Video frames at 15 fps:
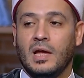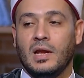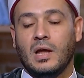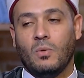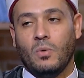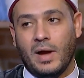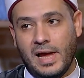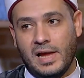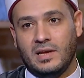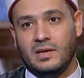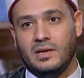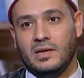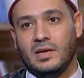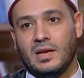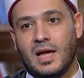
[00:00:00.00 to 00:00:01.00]
لو قال
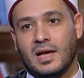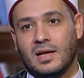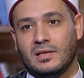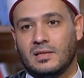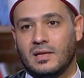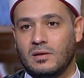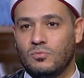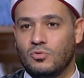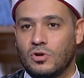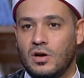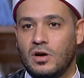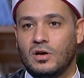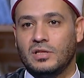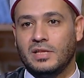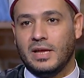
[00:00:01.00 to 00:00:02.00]
لي لا ده
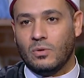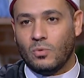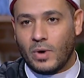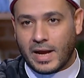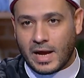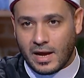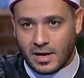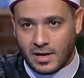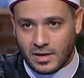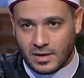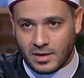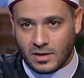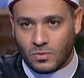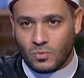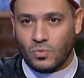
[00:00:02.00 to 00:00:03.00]
المراد الورق
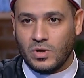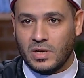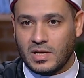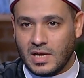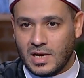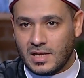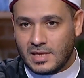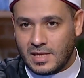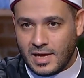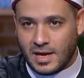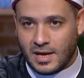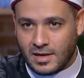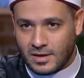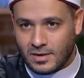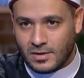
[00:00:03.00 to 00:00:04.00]
والجلدة
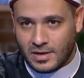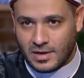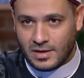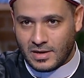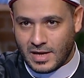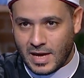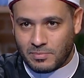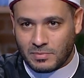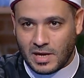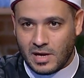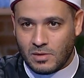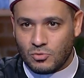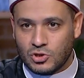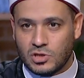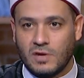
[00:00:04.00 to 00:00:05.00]
اللي هي بتاع
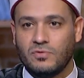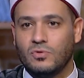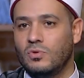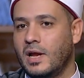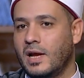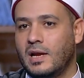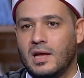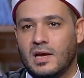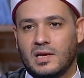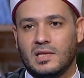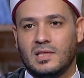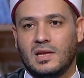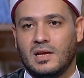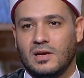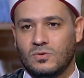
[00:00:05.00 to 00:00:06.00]
المصحف نقول لك لا
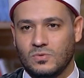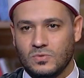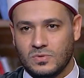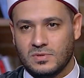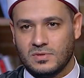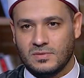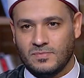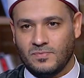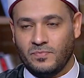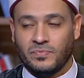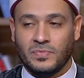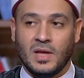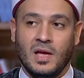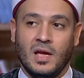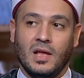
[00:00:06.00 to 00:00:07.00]
كده لا يجوز
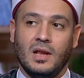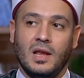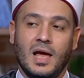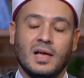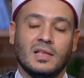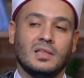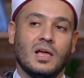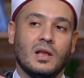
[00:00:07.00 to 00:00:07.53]
لا ده